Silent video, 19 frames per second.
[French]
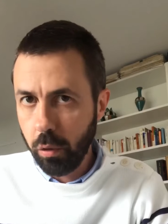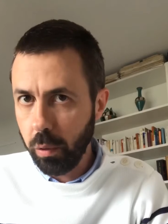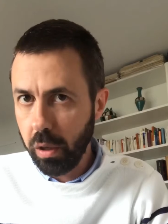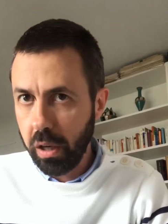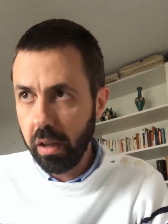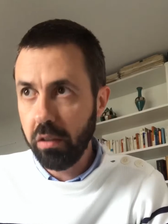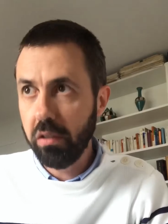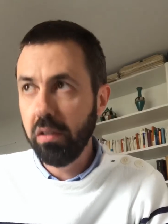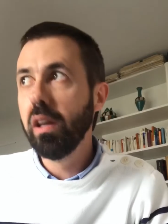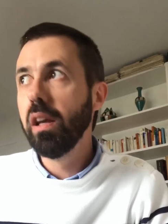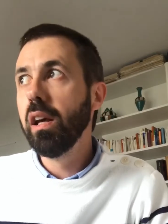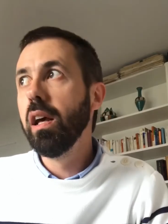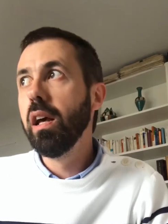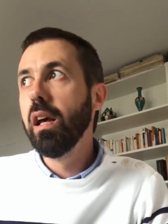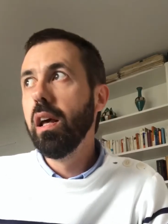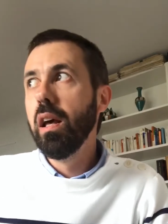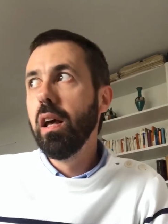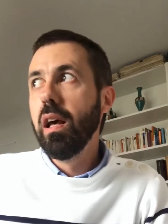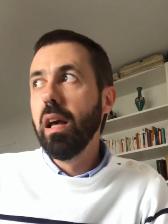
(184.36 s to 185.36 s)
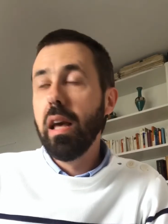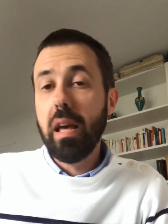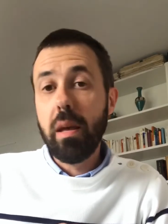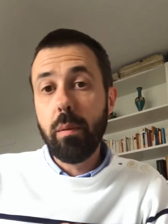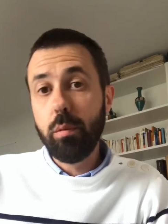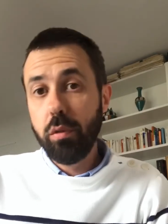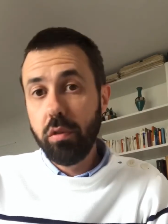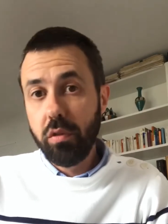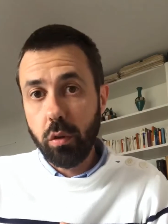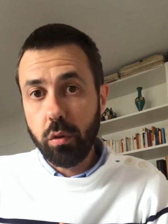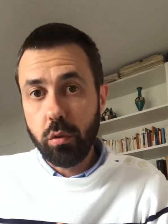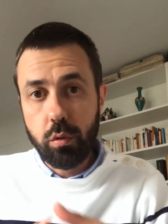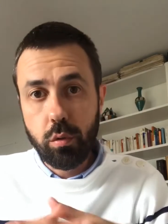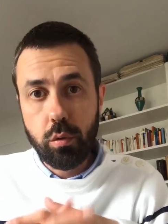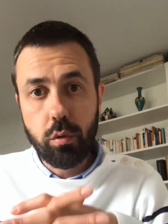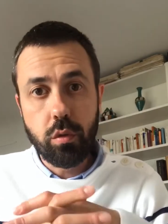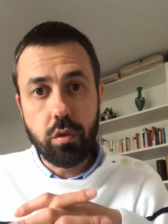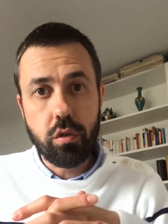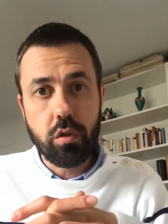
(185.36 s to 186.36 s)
Wallace. Et puis surtout,